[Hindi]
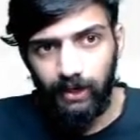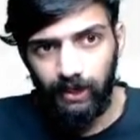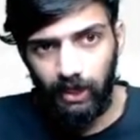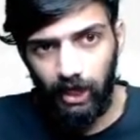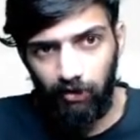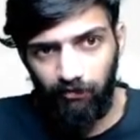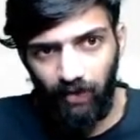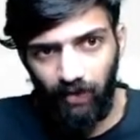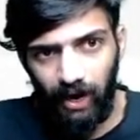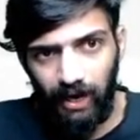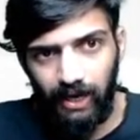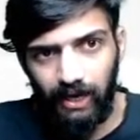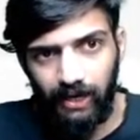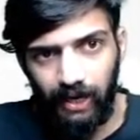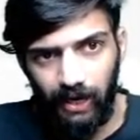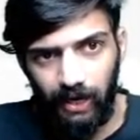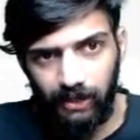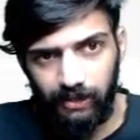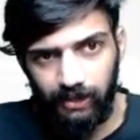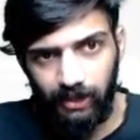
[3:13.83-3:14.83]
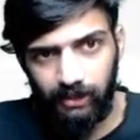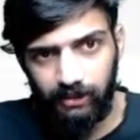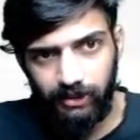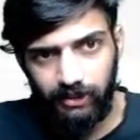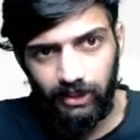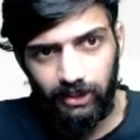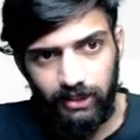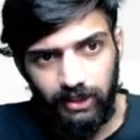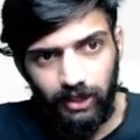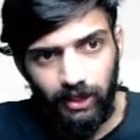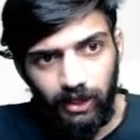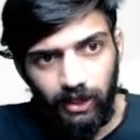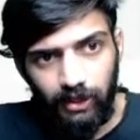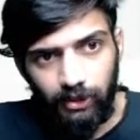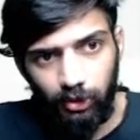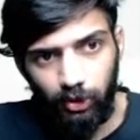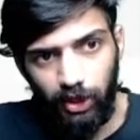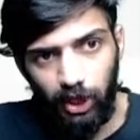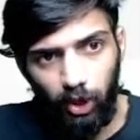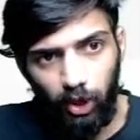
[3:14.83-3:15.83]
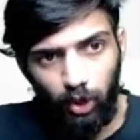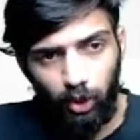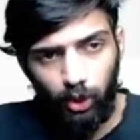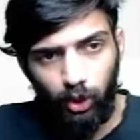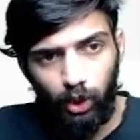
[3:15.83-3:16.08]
defining characteristics so देखो